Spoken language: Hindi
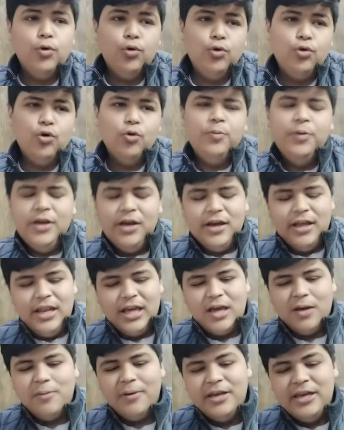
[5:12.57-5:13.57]
पोको भी
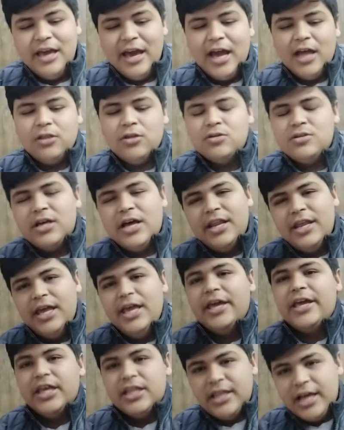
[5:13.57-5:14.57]
करेगा भाई है तो
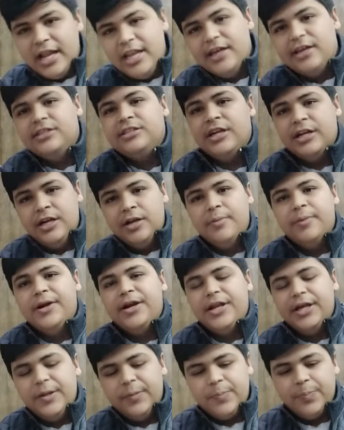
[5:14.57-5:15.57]
सारे एक ही थाली के चट्टे
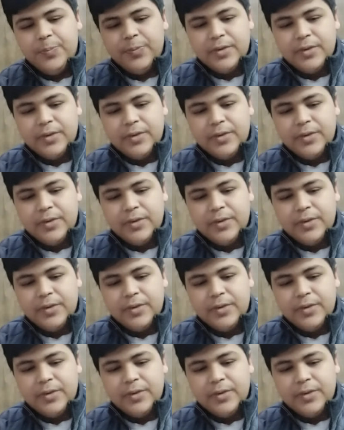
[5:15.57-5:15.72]
बट्टे